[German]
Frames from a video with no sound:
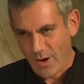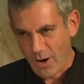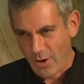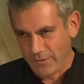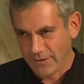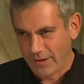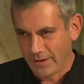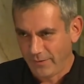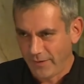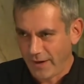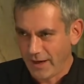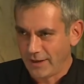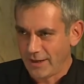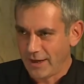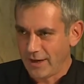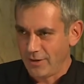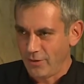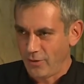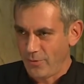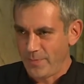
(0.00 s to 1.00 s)
auf den
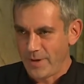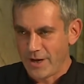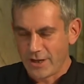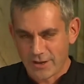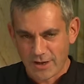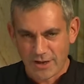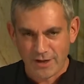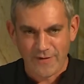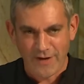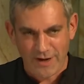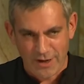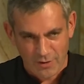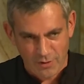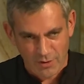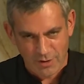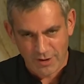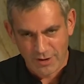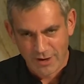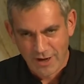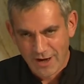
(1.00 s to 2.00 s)
Weg der europäischen
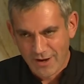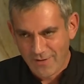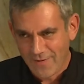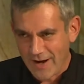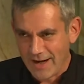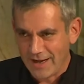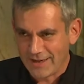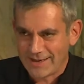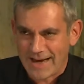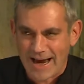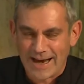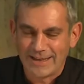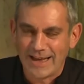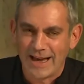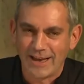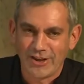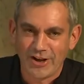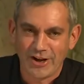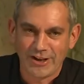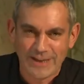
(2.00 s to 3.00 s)
Entwicklung, weil es
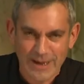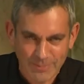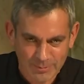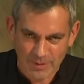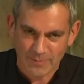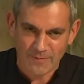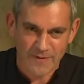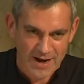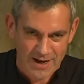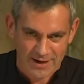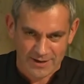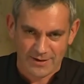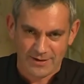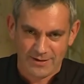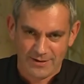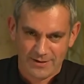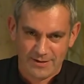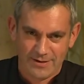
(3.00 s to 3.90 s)
keinen anderen gibt im Wald.